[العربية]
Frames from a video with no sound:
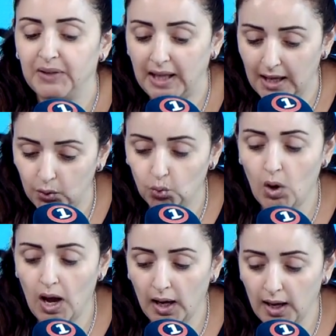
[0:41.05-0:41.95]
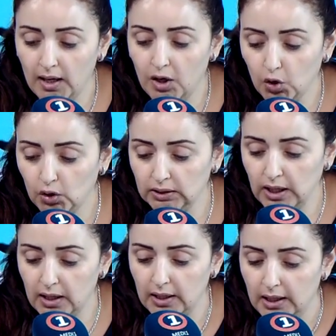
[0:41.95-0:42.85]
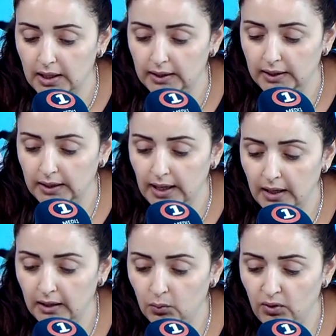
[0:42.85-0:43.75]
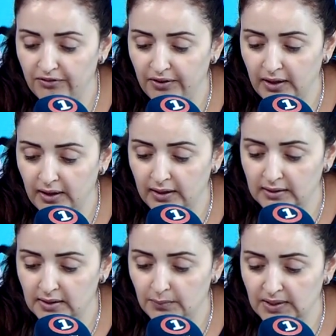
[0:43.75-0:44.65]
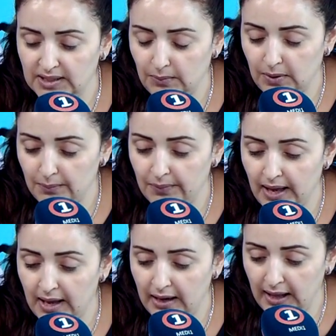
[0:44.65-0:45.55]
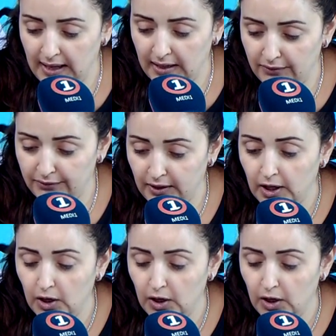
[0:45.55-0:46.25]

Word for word: كانوا أقل عرضة للوفاة بسبب الخرف